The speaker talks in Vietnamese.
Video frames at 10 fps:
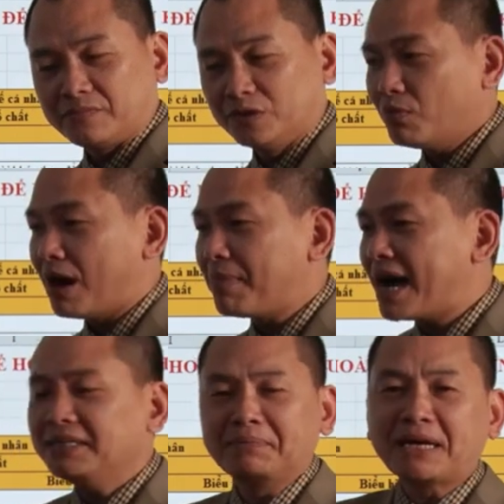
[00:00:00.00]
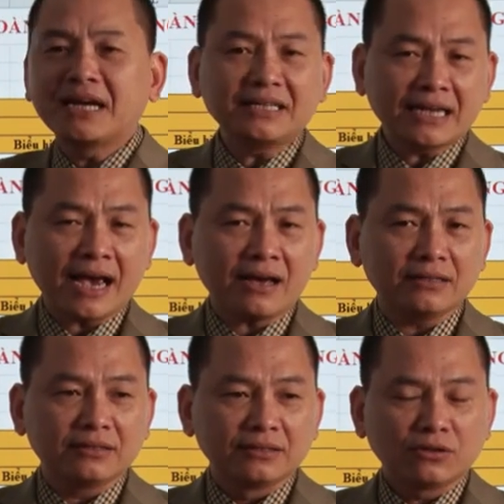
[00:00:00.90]
Ví dụ bảo mai đi picnic nhé,
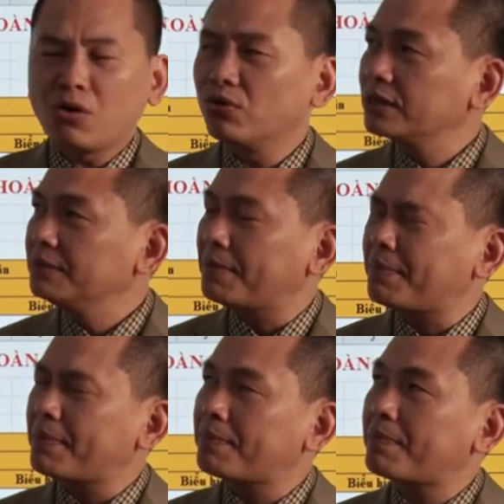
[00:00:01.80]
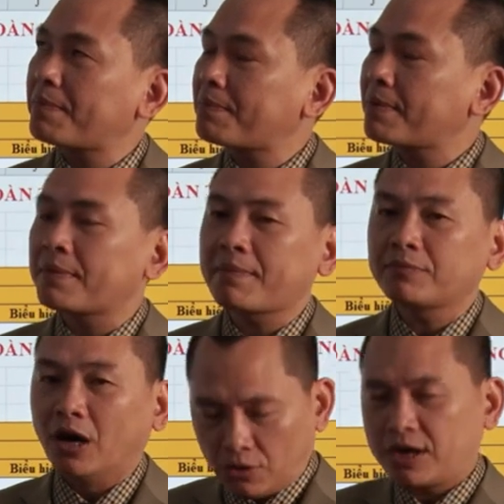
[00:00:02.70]
nó ngồi nó nghĩ
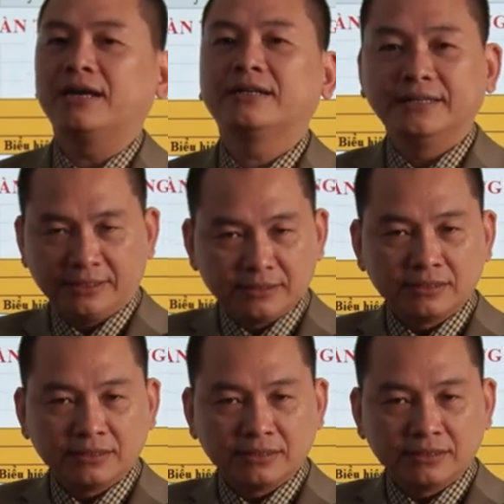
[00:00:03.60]
ok đi,